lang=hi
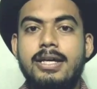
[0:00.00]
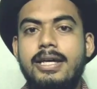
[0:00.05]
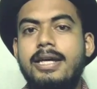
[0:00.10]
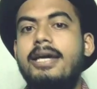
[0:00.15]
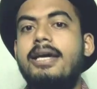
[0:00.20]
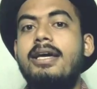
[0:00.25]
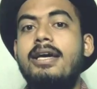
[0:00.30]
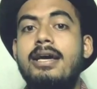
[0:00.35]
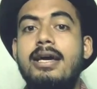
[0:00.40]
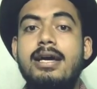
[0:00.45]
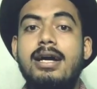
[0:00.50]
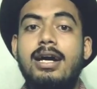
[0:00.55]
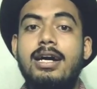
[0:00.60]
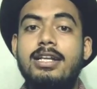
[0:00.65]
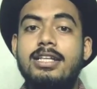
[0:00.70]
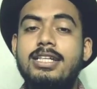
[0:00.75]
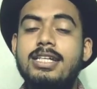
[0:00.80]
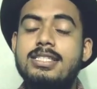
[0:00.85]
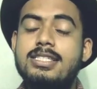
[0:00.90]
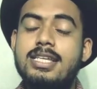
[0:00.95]
कि
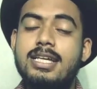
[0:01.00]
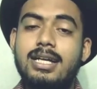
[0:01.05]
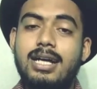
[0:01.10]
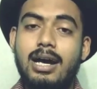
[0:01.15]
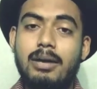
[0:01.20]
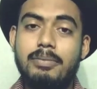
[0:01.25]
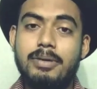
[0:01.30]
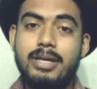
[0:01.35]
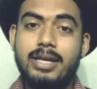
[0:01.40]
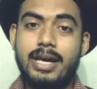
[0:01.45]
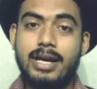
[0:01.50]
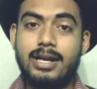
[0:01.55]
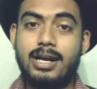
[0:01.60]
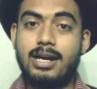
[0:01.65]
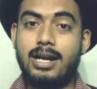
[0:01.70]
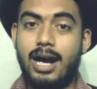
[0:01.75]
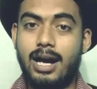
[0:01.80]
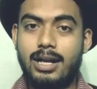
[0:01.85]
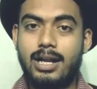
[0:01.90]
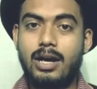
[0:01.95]
अरिजीत सिंह का भी एक
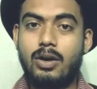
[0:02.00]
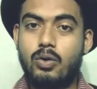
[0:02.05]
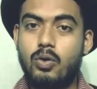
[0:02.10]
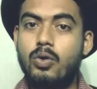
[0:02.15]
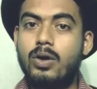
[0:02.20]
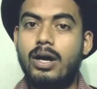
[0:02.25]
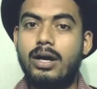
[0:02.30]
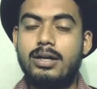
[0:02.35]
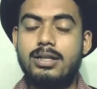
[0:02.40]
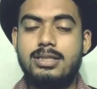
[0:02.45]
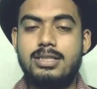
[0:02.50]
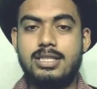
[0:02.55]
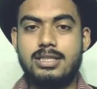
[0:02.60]
गाना होगा